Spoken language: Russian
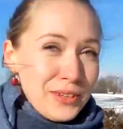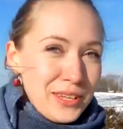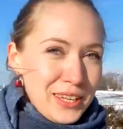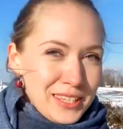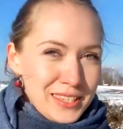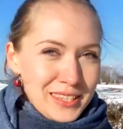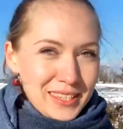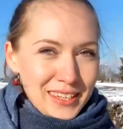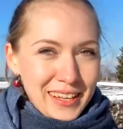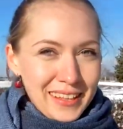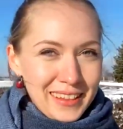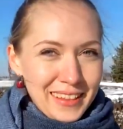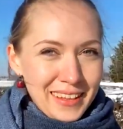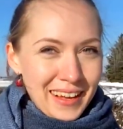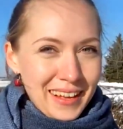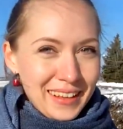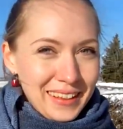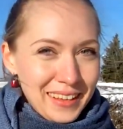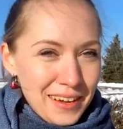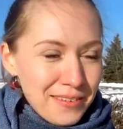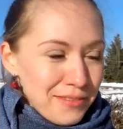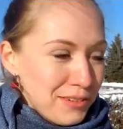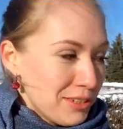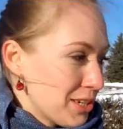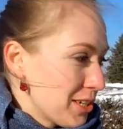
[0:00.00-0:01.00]
Есть
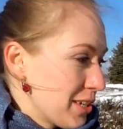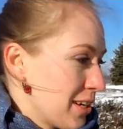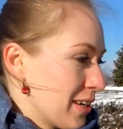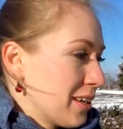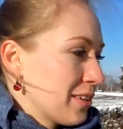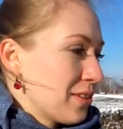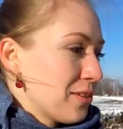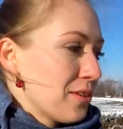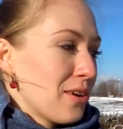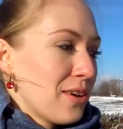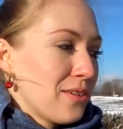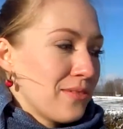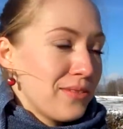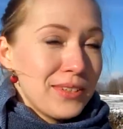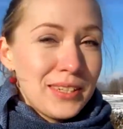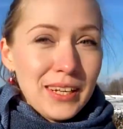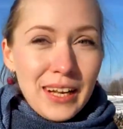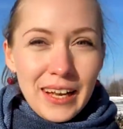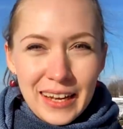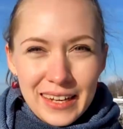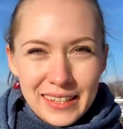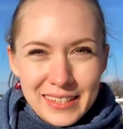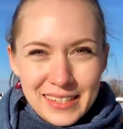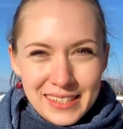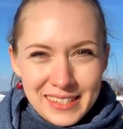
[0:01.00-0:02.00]
одна лавочка, которая
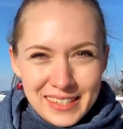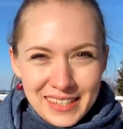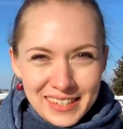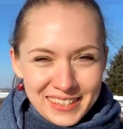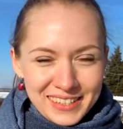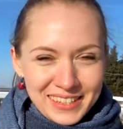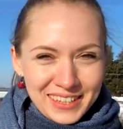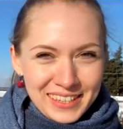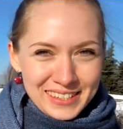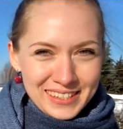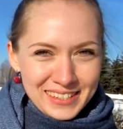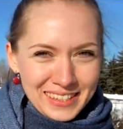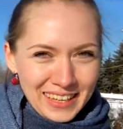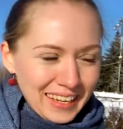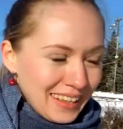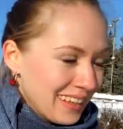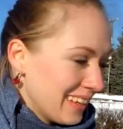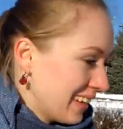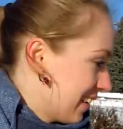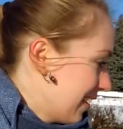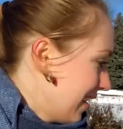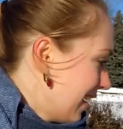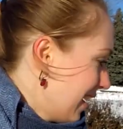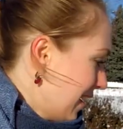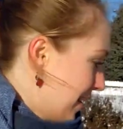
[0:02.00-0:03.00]
выделяется среди
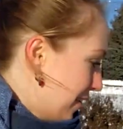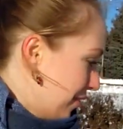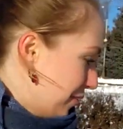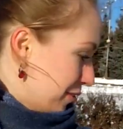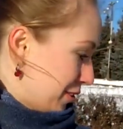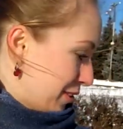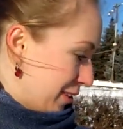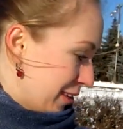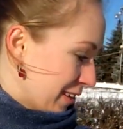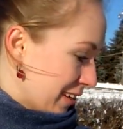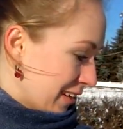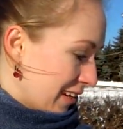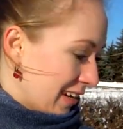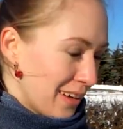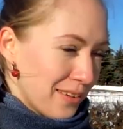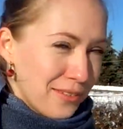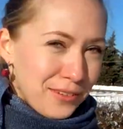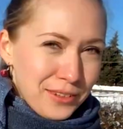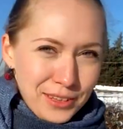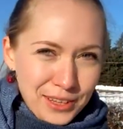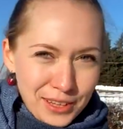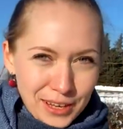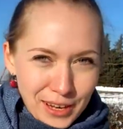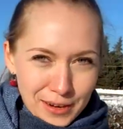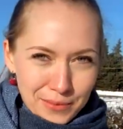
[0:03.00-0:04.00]
остальных. Вот
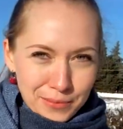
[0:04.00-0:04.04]
такая вот